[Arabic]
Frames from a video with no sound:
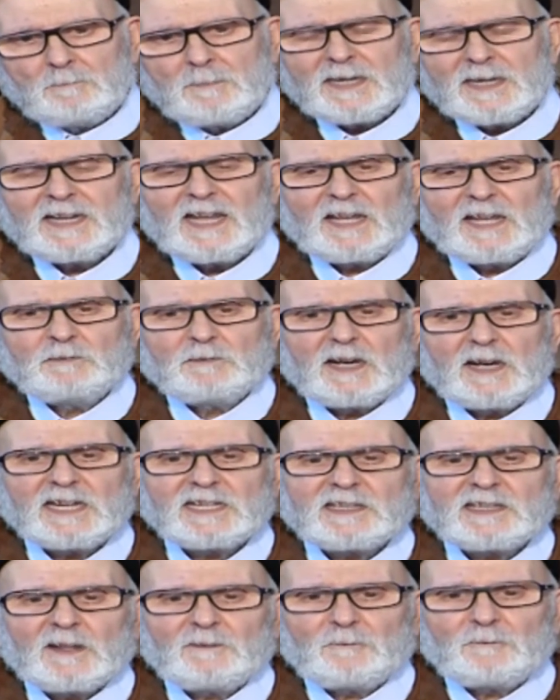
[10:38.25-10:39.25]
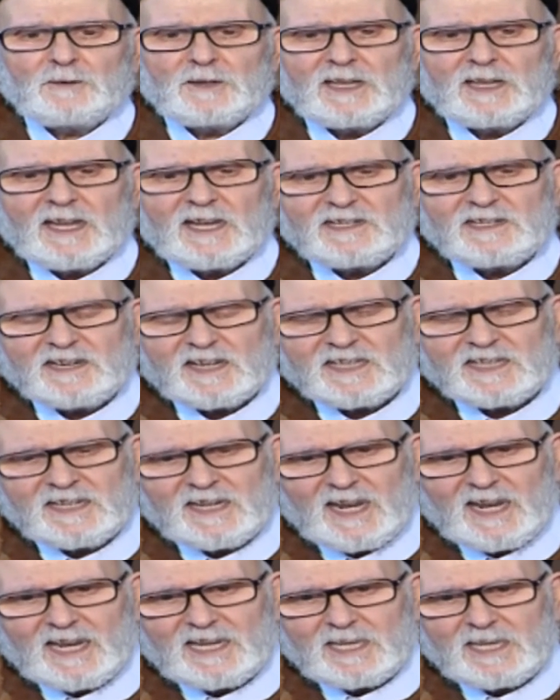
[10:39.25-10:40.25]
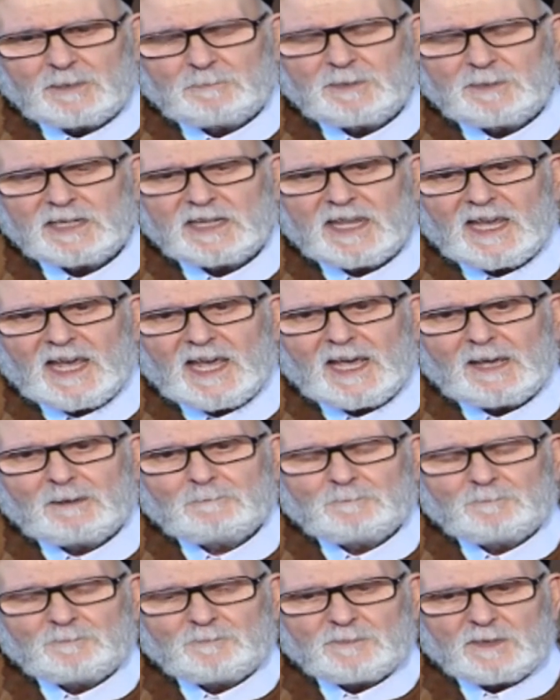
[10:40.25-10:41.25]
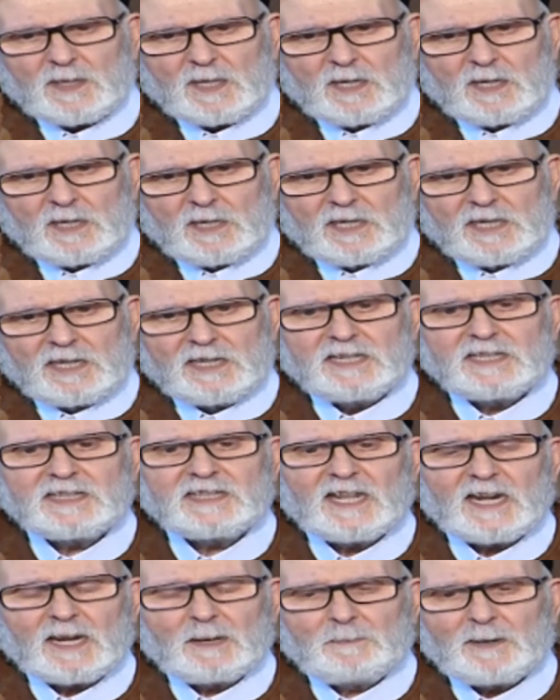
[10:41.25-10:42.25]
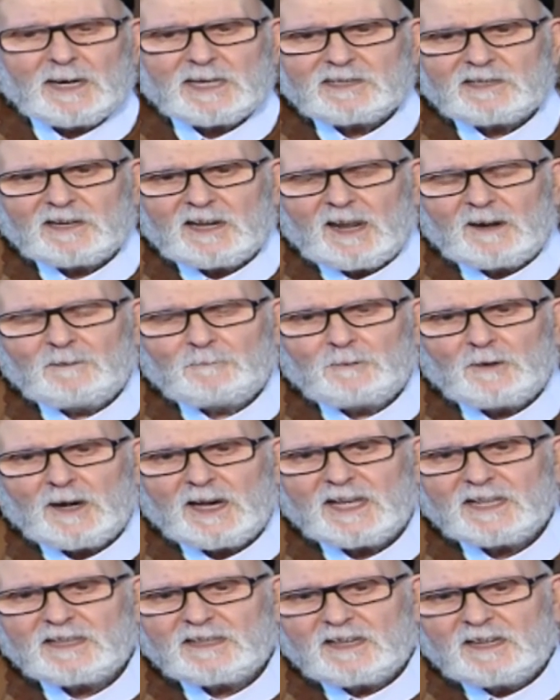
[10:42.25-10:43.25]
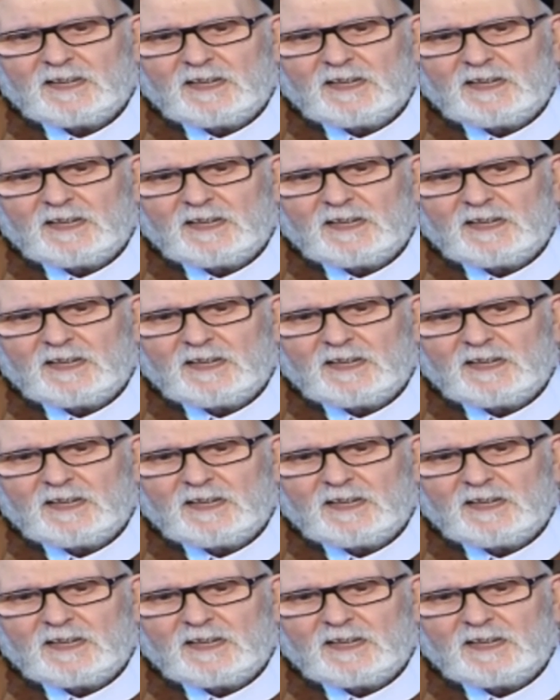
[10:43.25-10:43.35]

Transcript: بل نحن أيضا في لهجتنا الليبية عندنا بعض الألفاظ